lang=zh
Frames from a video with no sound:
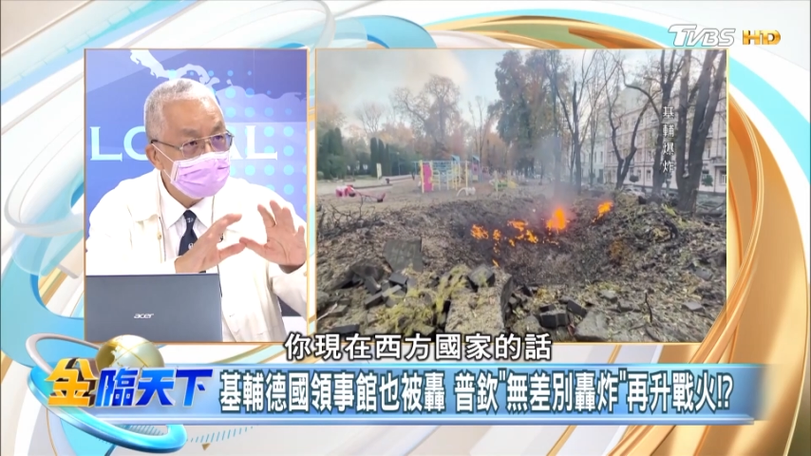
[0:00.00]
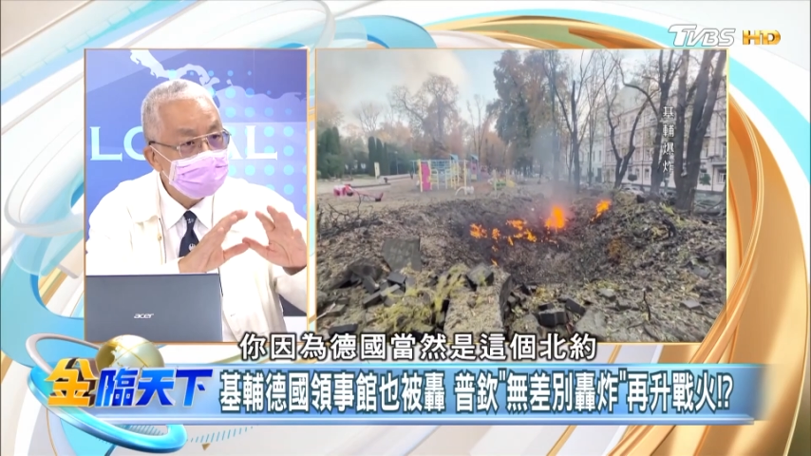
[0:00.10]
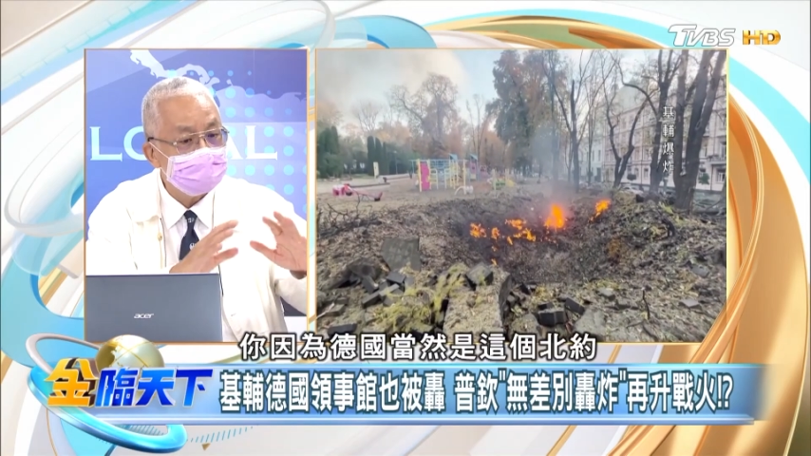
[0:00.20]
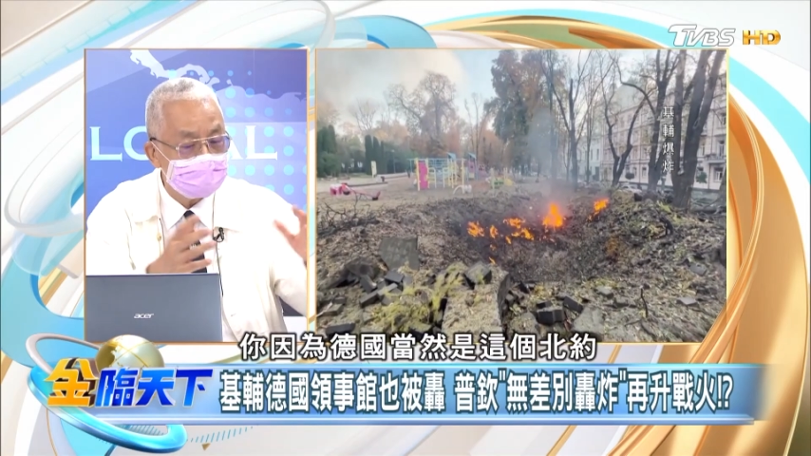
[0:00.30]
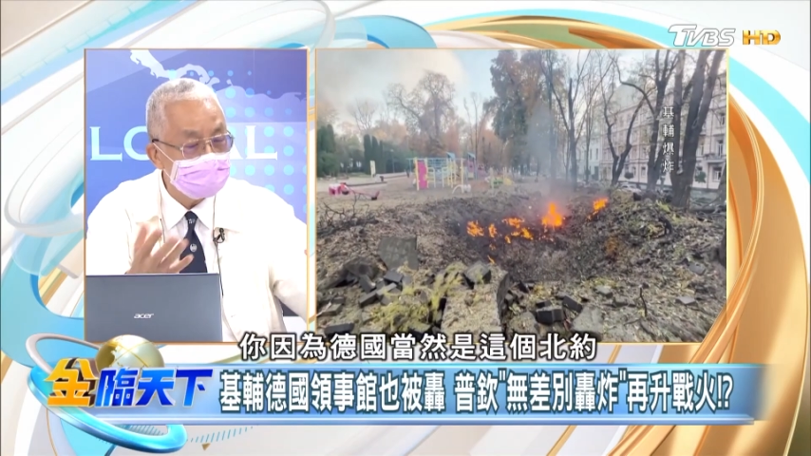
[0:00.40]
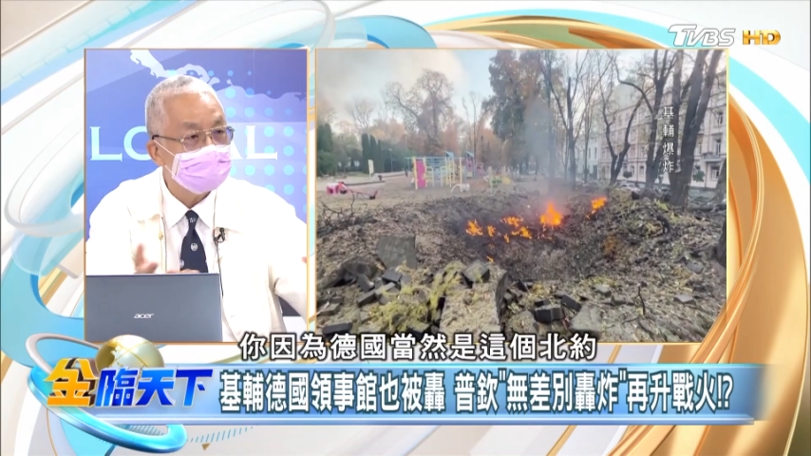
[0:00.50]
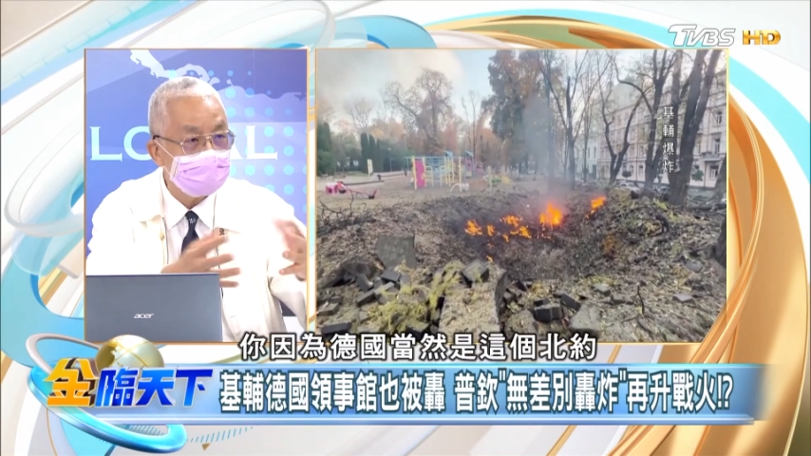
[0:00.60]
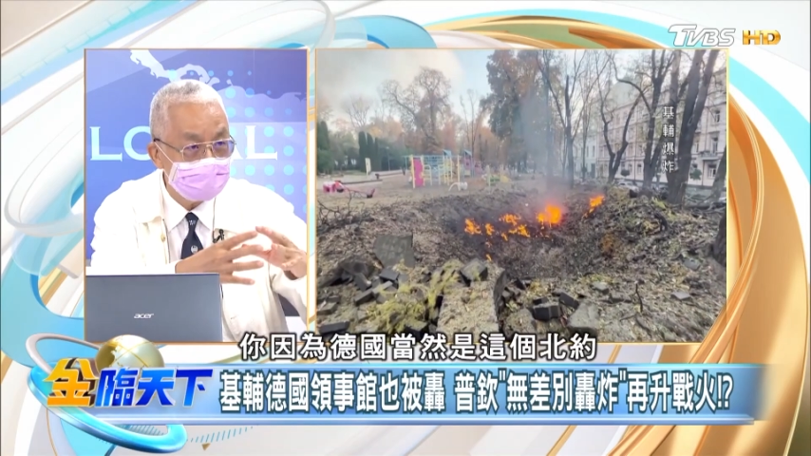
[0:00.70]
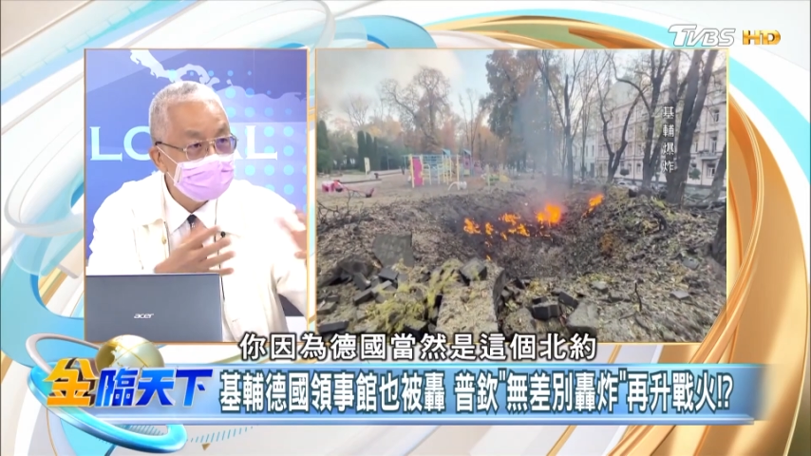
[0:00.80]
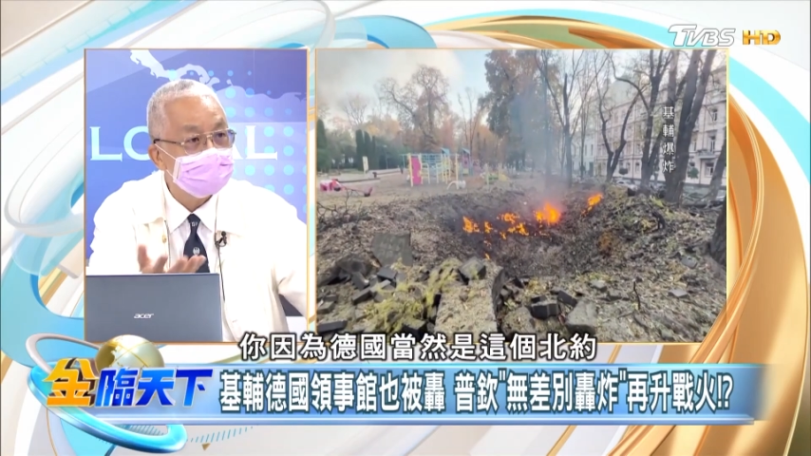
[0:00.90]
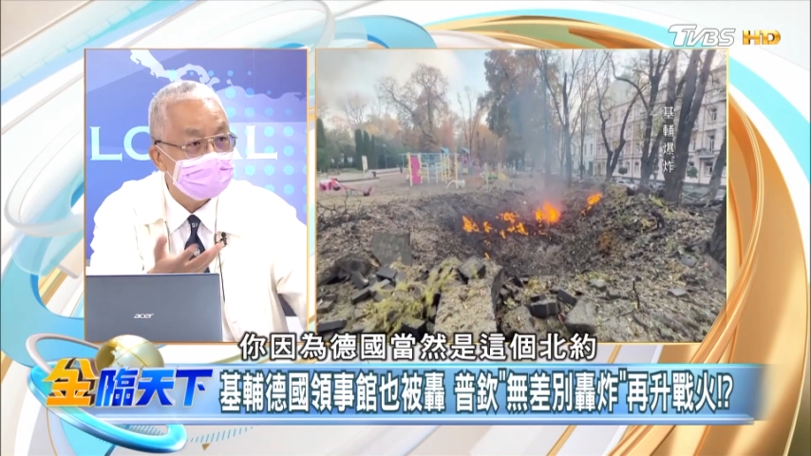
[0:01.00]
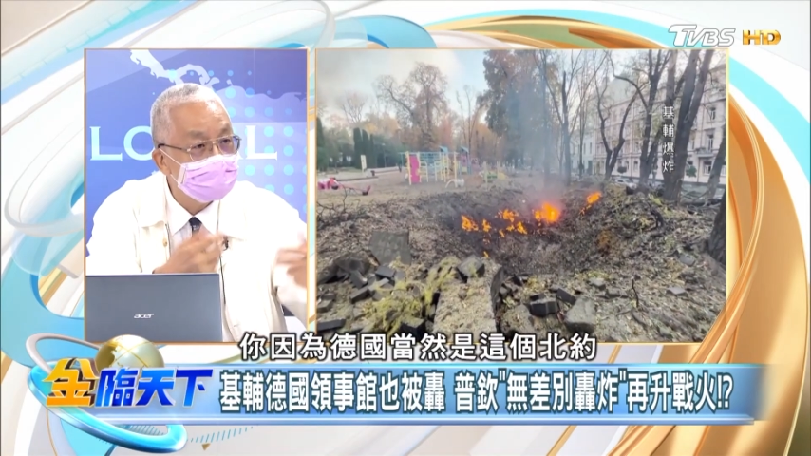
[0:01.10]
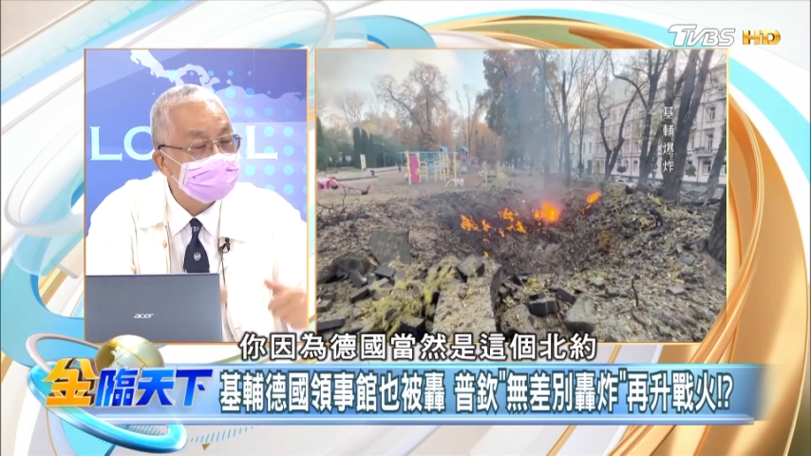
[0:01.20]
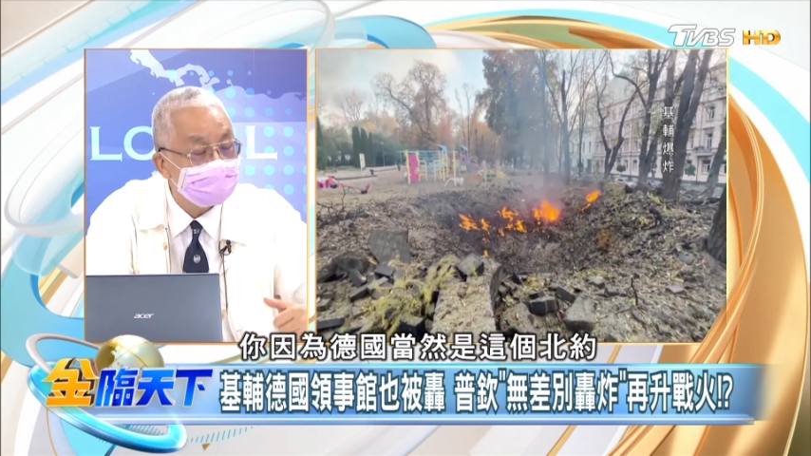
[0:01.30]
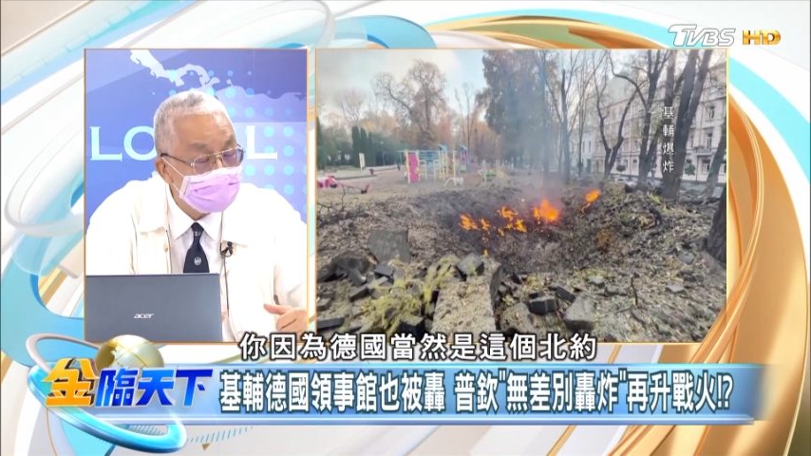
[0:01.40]
你因为德国当然是
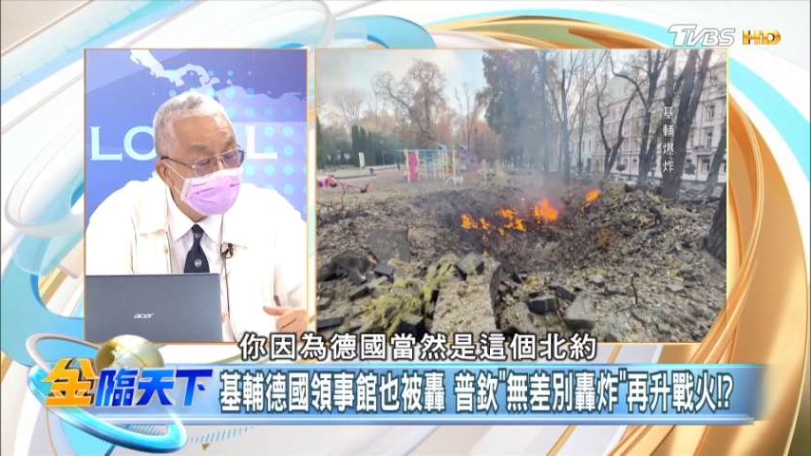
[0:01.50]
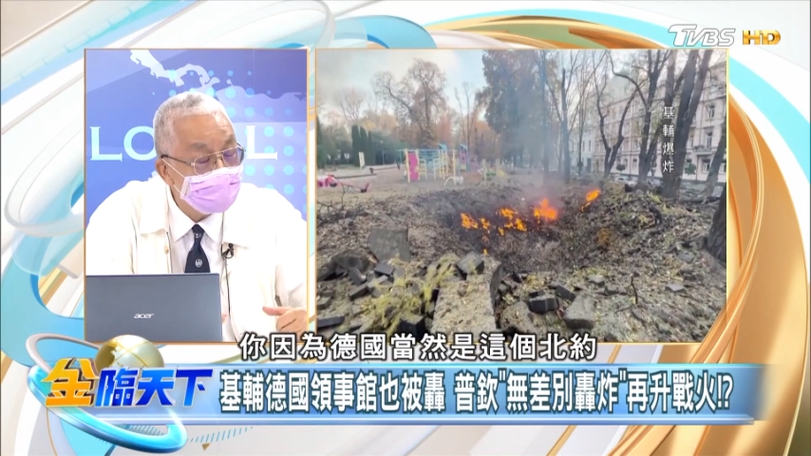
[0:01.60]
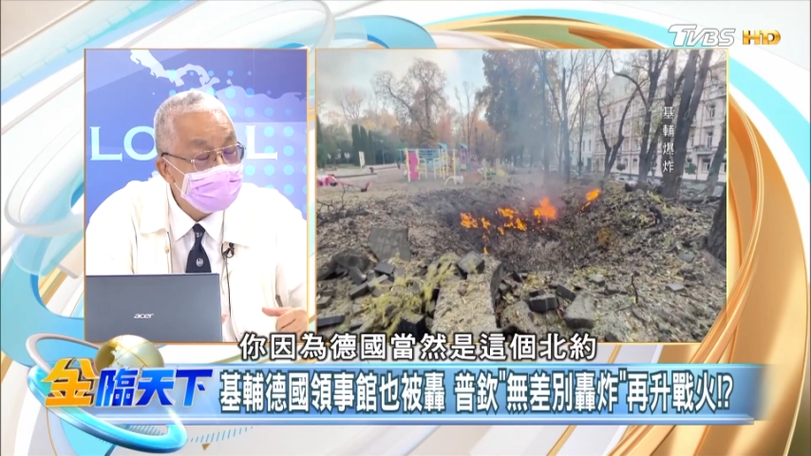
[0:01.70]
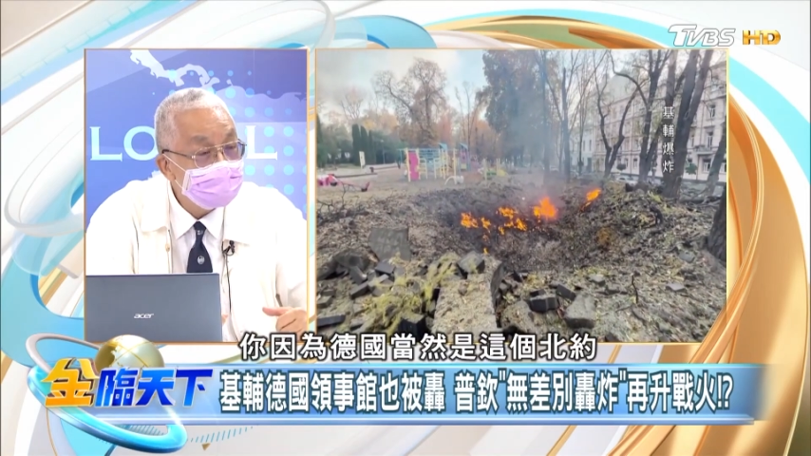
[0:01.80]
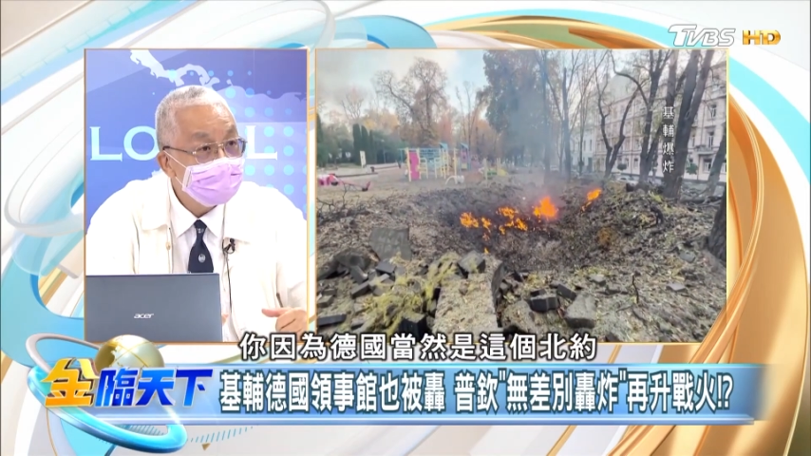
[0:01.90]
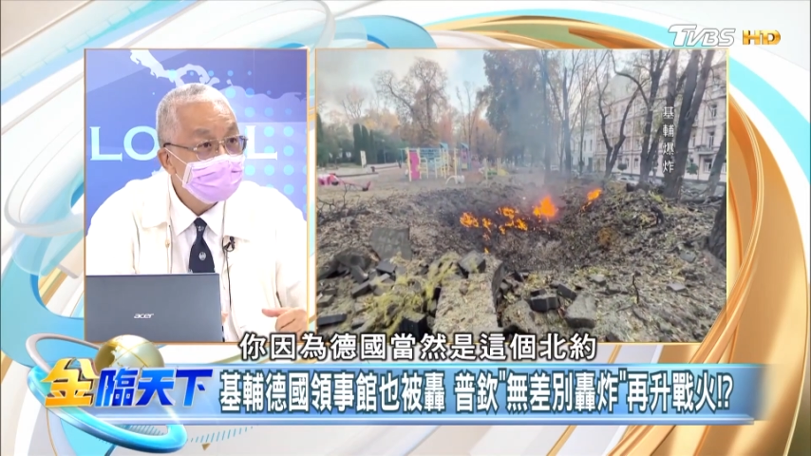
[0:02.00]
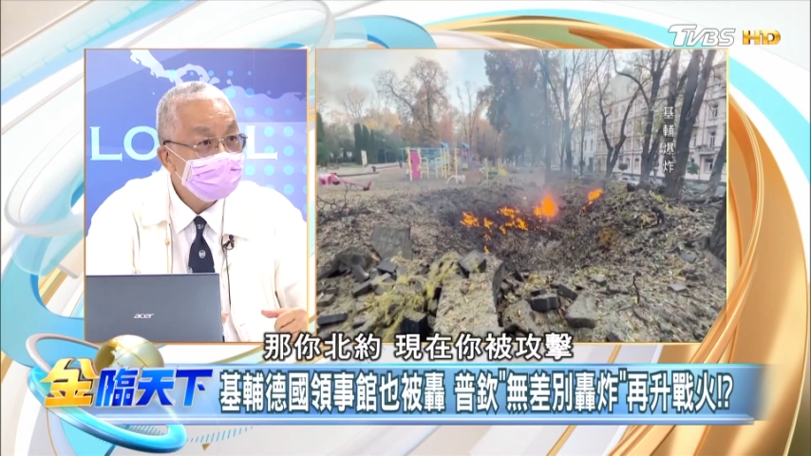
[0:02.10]
这个北约啊，